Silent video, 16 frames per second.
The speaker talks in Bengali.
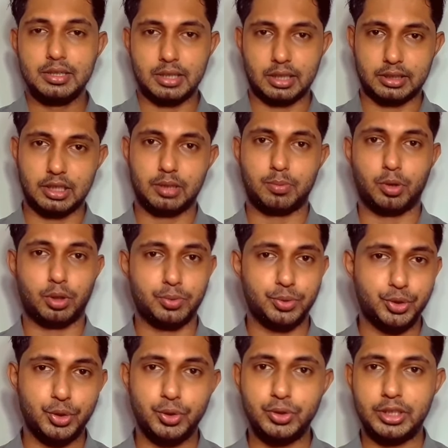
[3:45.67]
ডাক্তারের
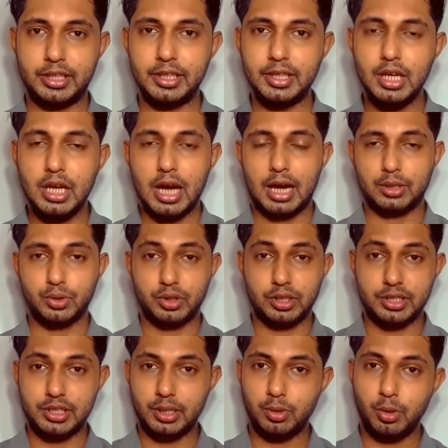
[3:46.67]
পরামর্শ অনুযায়ী আর
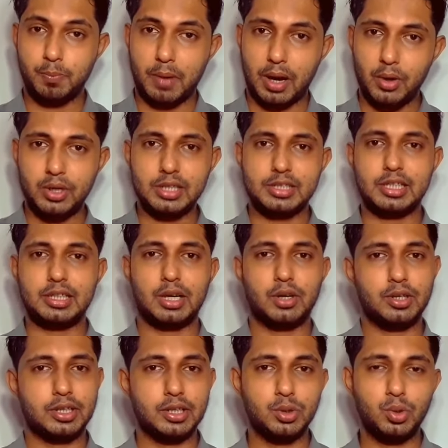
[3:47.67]
যদি সেগুলো পাওয়া না যায়
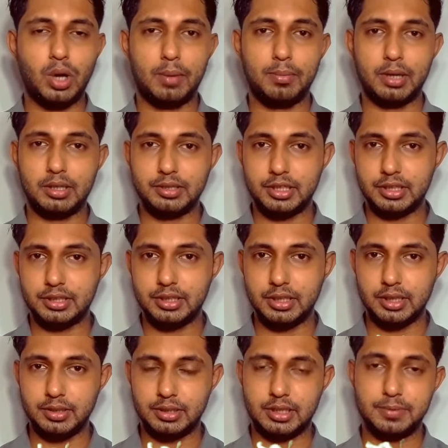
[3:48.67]
তাহলে কিন্তু আমার যে
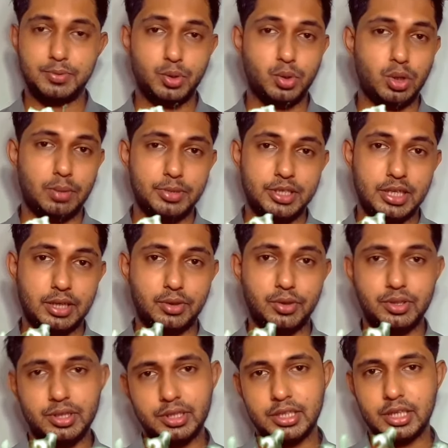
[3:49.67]
যে টিপসগুলো আমি শেয়ার
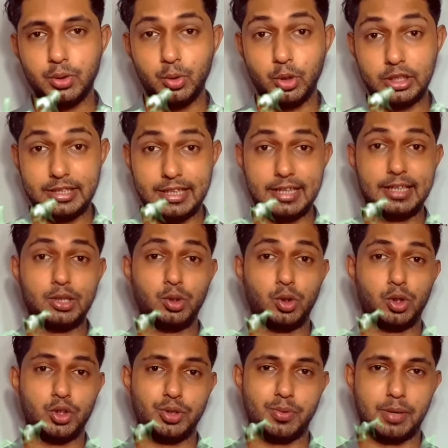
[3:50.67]
করেছি সেগুলো দিয়ে কিন্তু
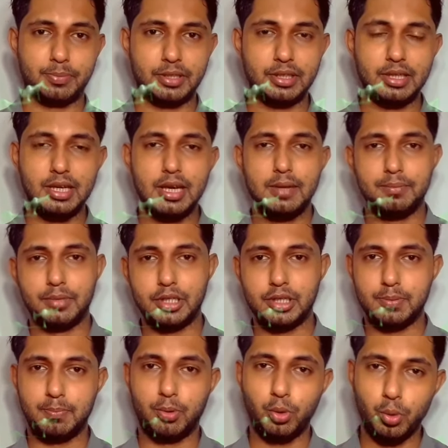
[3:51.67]
অনেক সময় আপনি বেশ
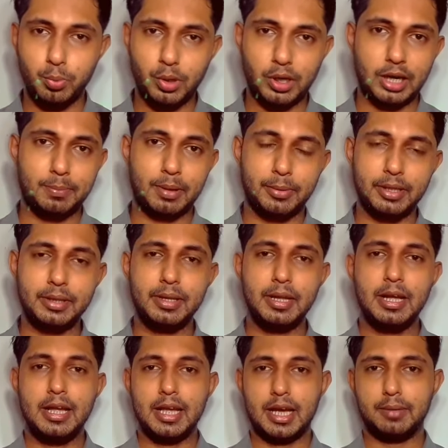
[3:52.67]
উপকার পাবেন
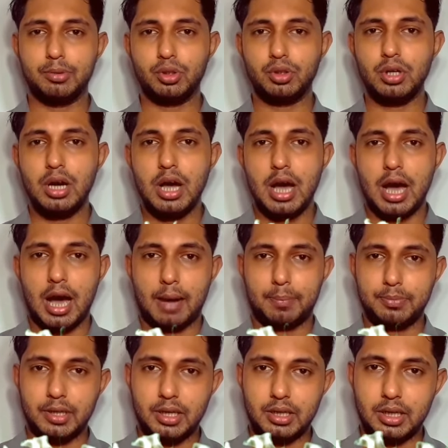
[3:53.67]
এবং
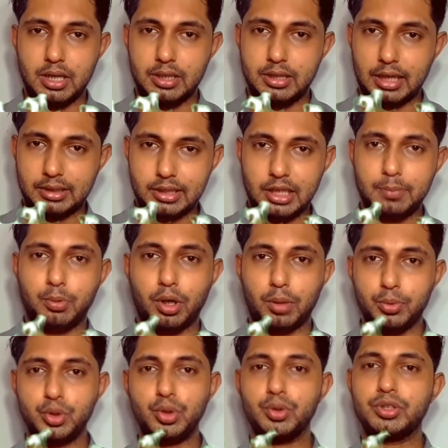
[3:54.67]
আপনার ডাক্তারের
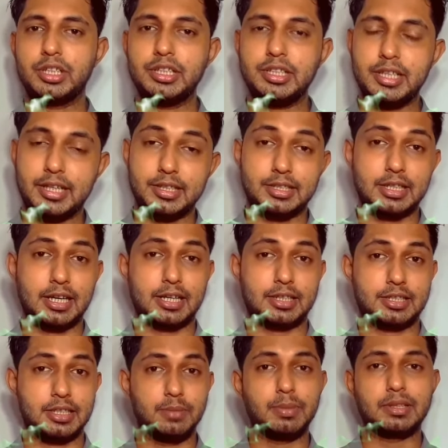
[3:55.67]
পরামর্শ অনুযায়ী সেক্ষেত্রে
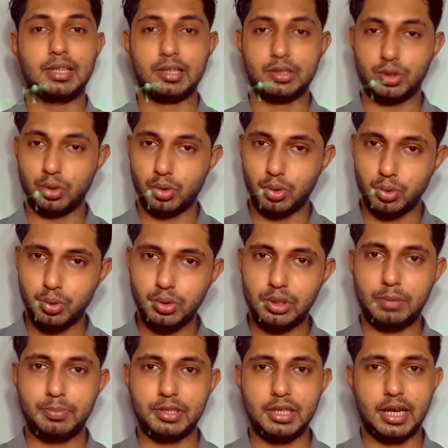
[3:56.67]
একটি ব্যথানাশক ওষুধ
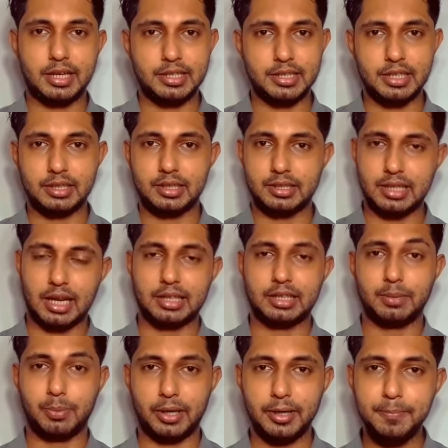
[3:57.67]
আপনি একই সাথে
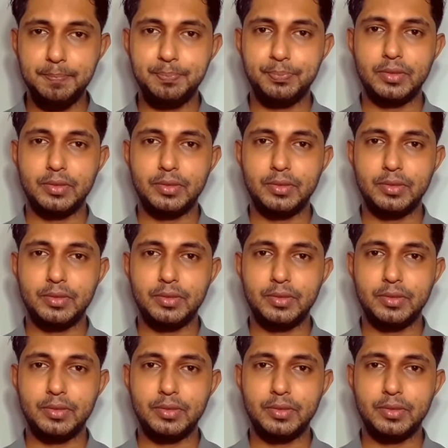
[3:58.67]
চালাতে পারেন